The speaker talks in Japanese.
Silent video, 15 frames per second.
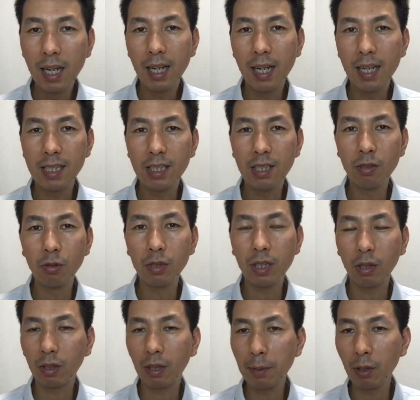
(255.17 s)
指導
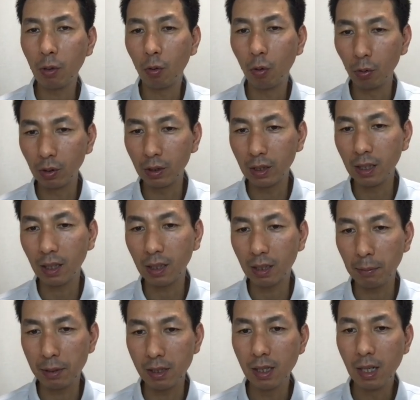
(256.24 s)
者のための本になっ
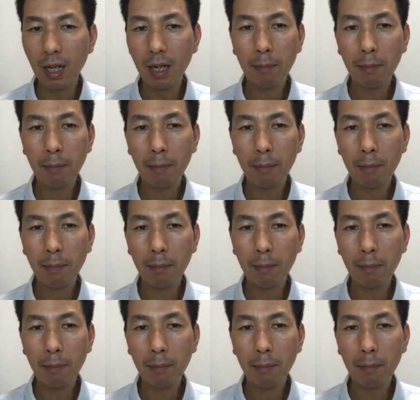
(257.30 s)
てます。